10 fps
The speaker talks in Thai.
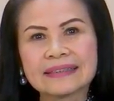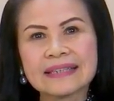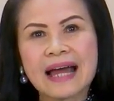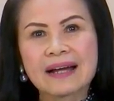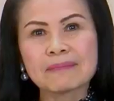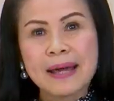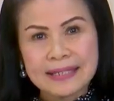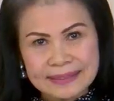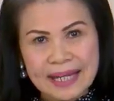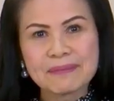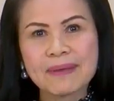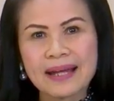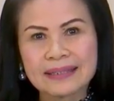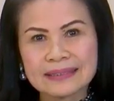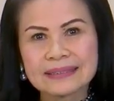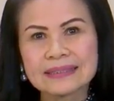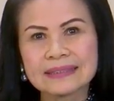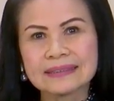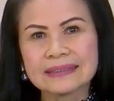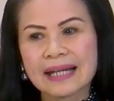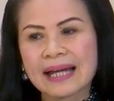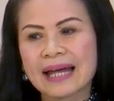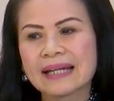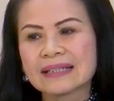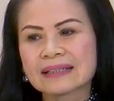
อย่างมั่นใจมากขึ้นนะคะ